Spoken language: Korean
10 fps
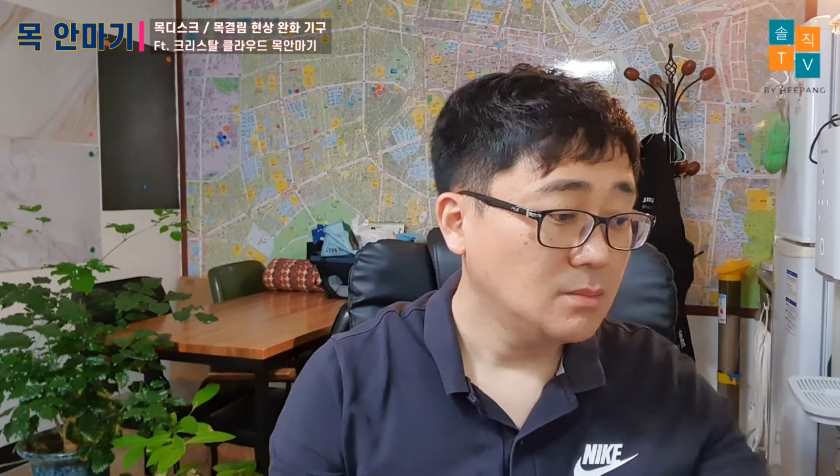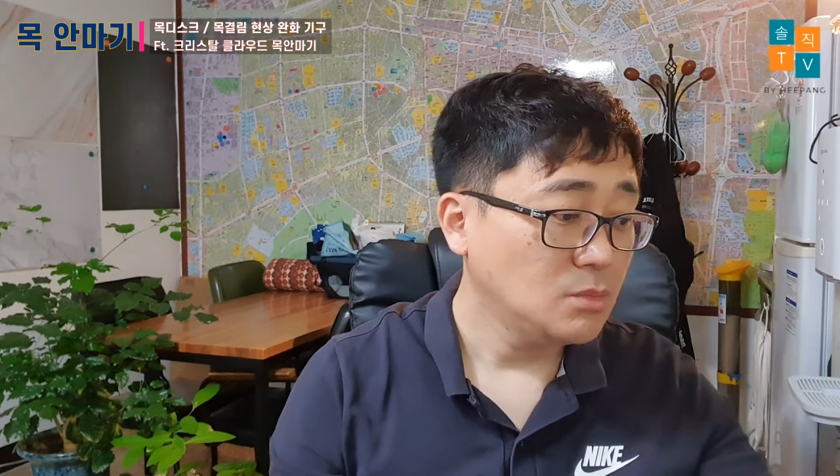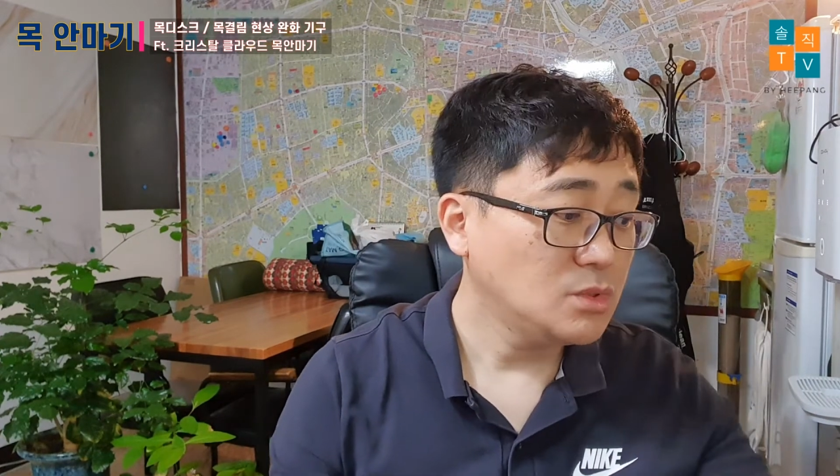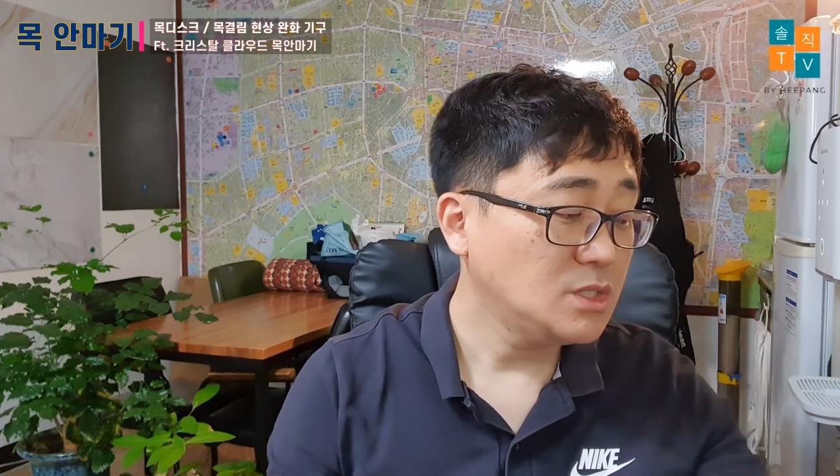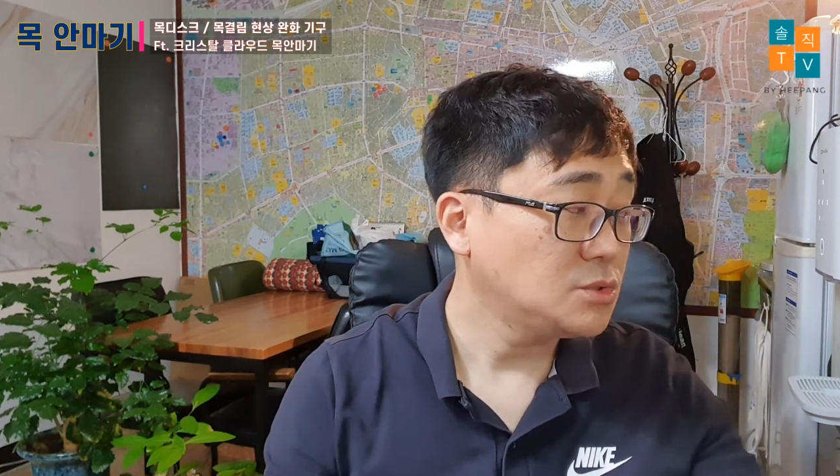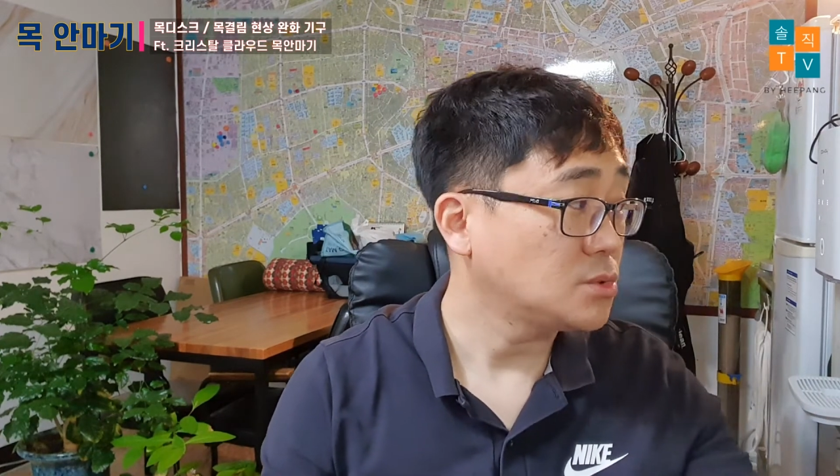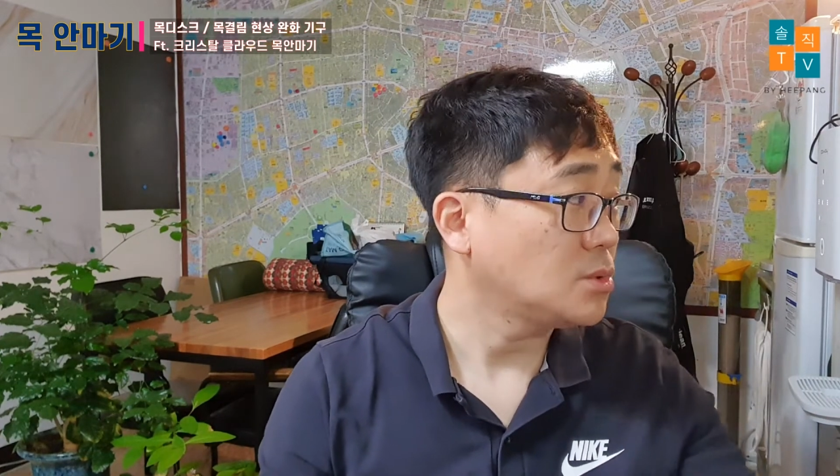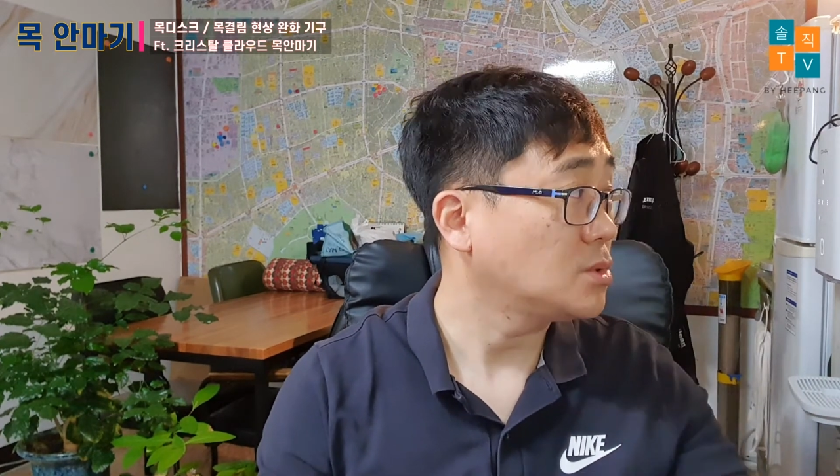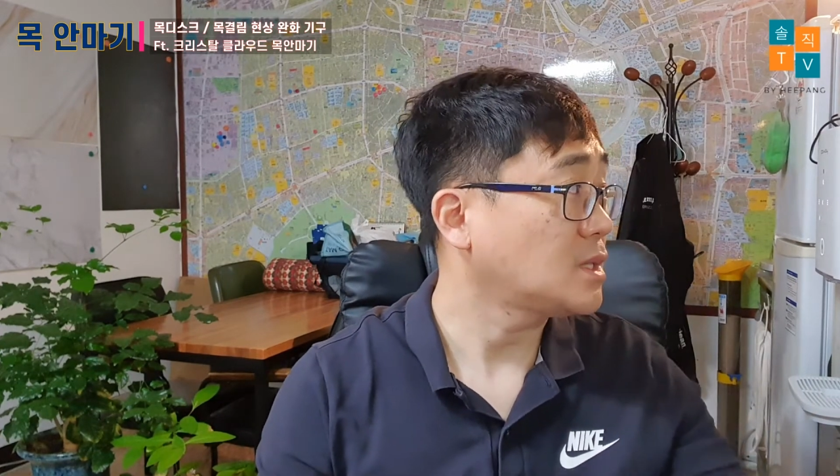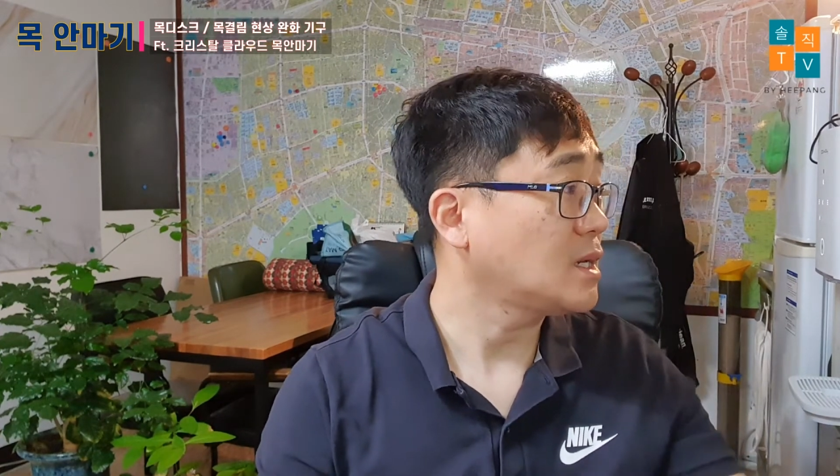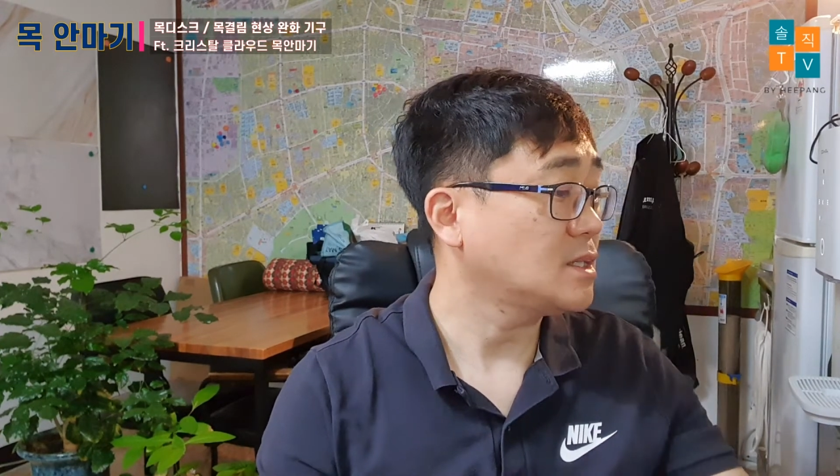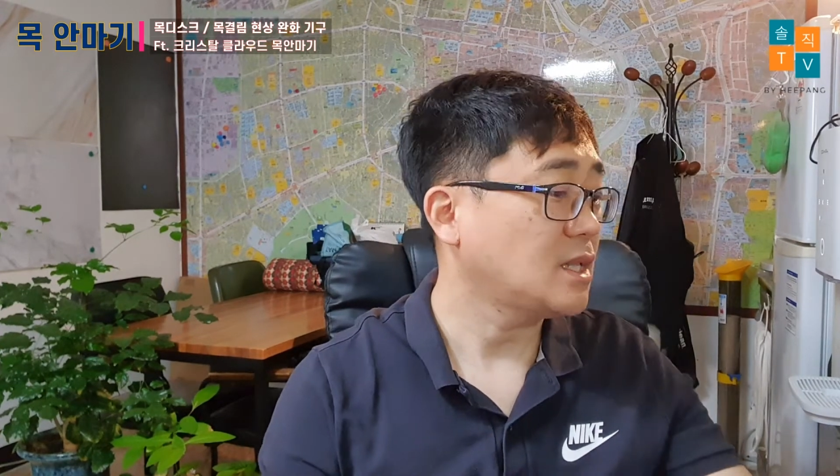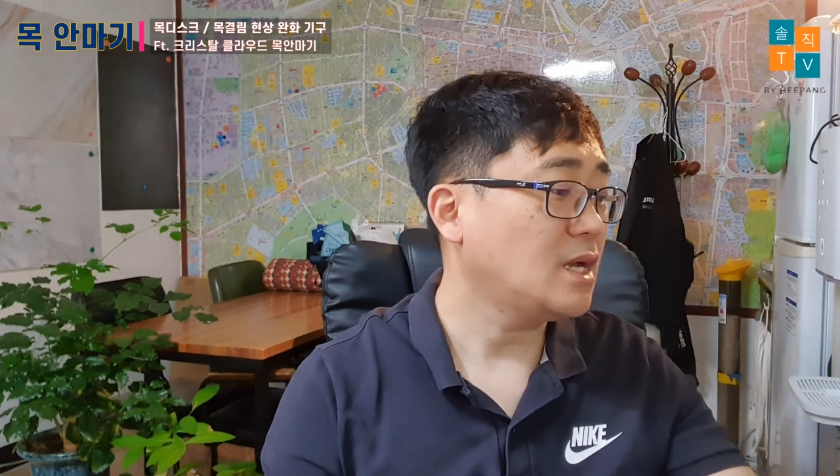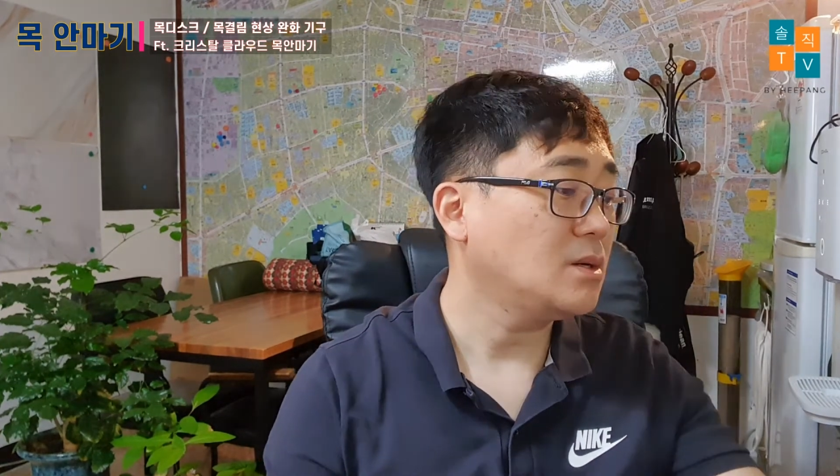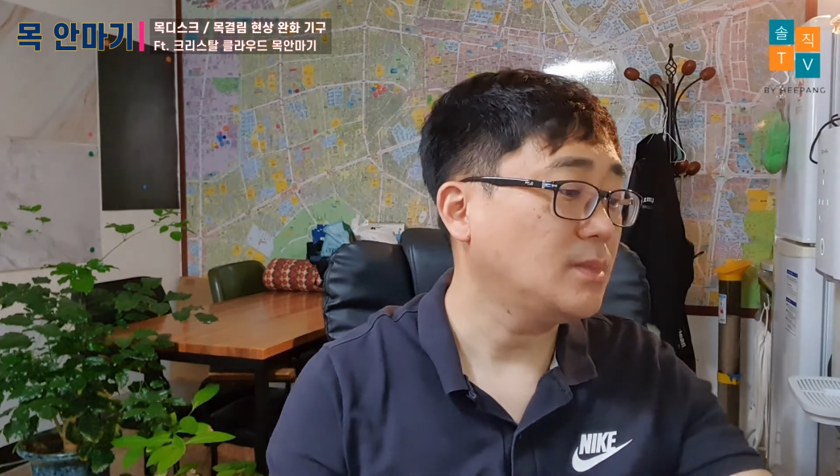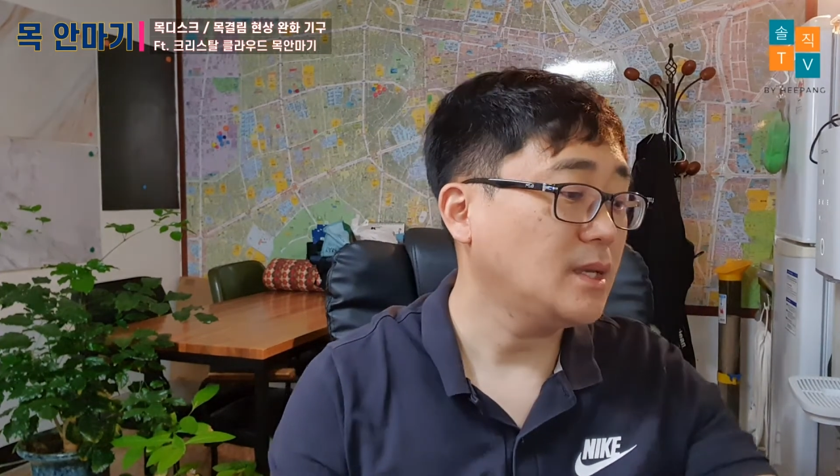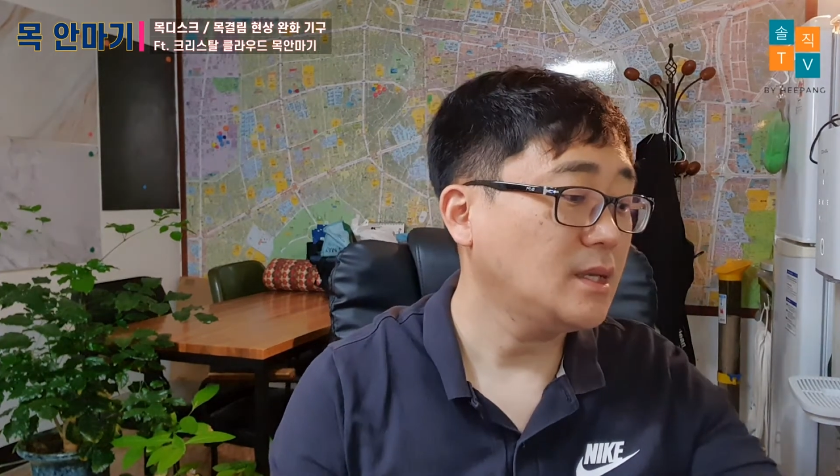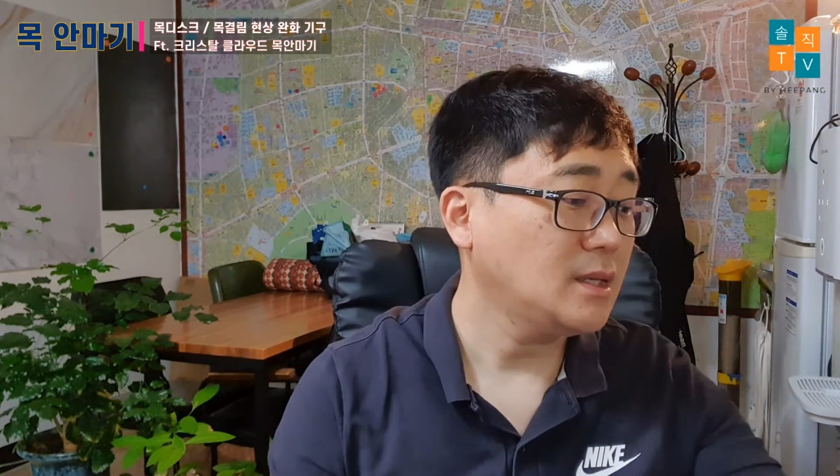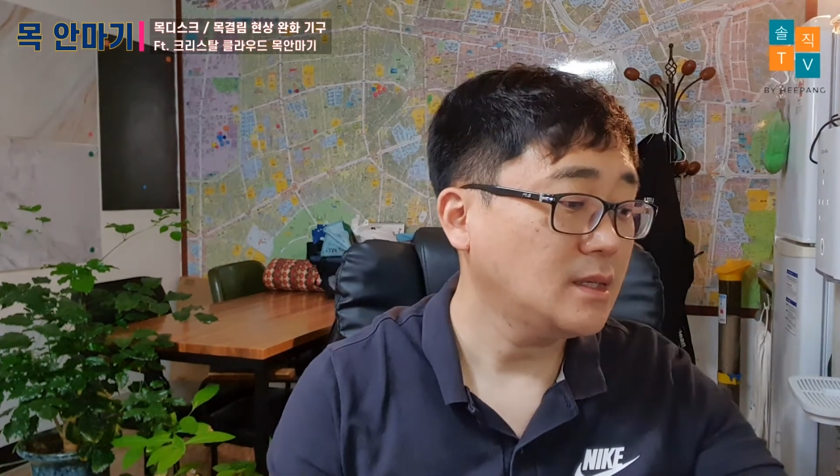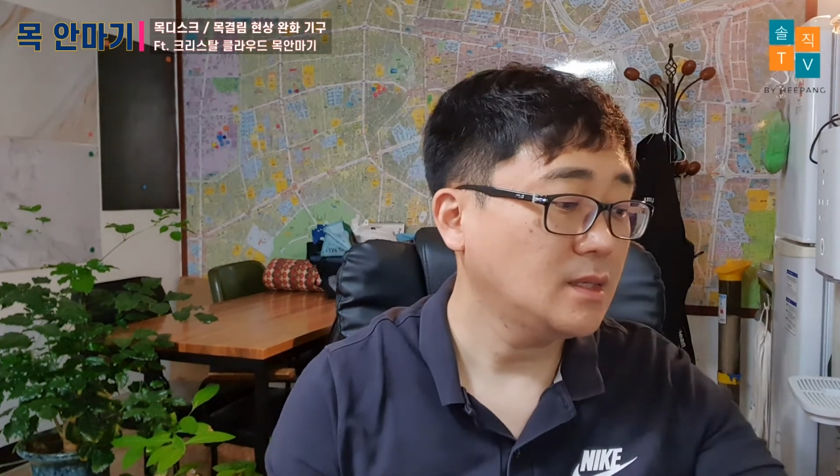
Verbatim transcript: 물티슈로 닦은 다음에